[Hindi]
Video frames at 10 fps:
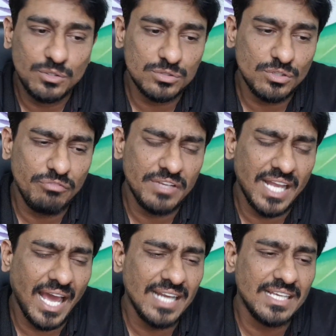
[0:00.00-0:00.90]
दोस्तों
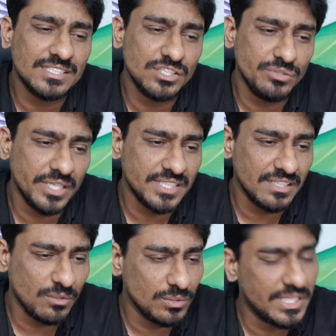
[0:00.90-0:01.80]
फिलहाल की
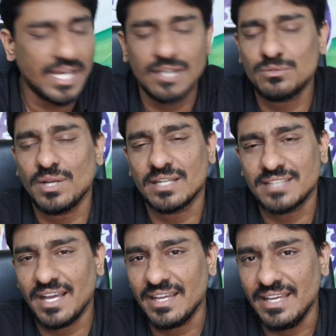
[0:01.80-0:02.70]
सिचुएशन को देखकर तो
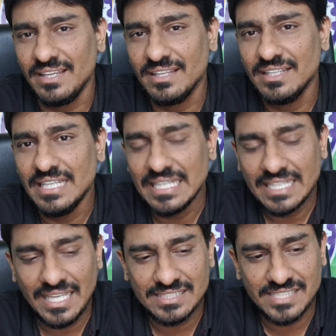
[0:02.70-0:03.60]
लगता है
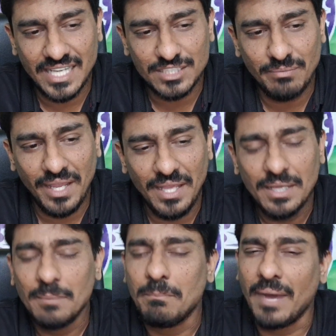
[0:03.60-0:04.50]
कि इस देश में
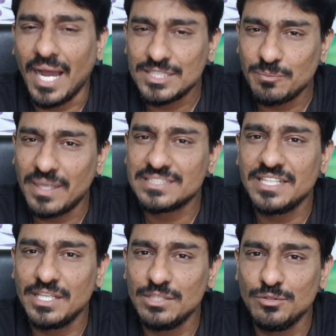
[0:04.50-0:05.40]
पाँच
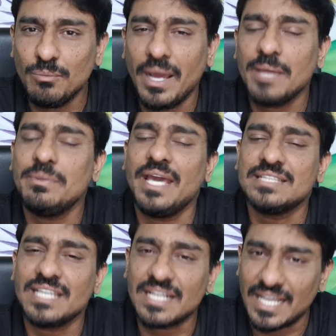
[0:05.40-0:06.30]
परसेंट हिंदू भाई भी
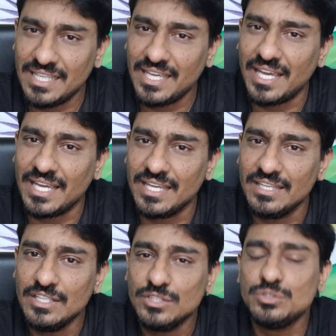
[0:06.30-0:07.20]
ऐसे नहीं है
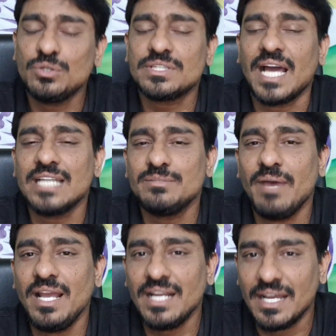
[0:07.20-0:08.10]
जो
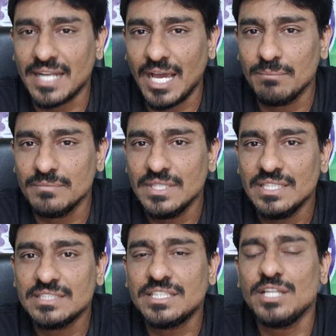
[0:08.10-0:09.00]
ताजमहल का नाम
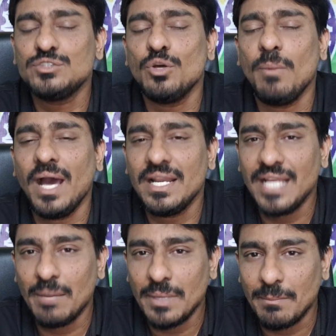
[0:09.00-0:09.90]
तेजो
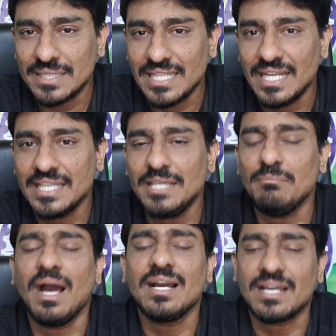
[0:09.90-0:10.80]
महल्या में बदलने की
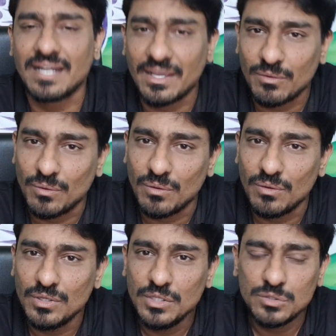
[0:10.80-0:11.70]
मांग कर रहे हो
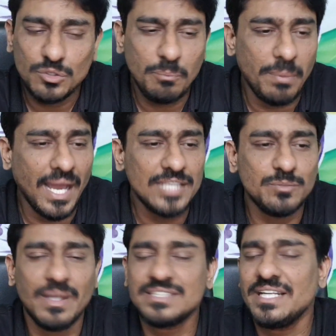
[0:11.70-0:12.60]
तो पाँच
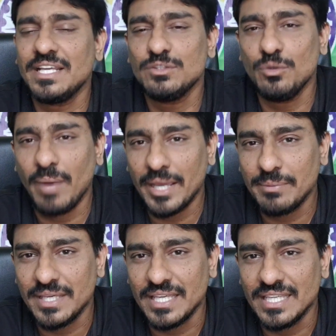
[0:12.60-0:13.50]
परसेंट हिंदू भाई
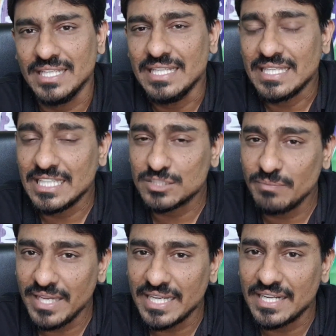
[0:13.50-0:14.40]
भी
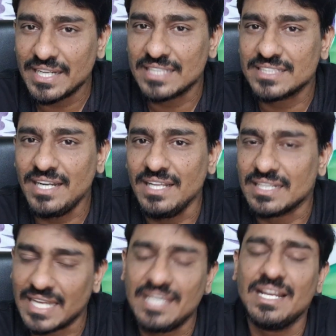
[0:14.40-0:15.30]
इसमें इंटरेस्टेड
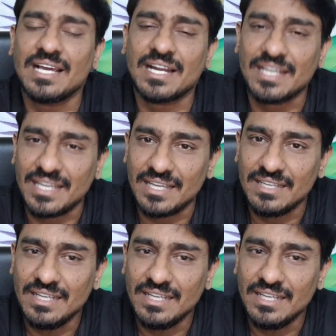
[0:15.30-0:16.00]
नहीं लग रहे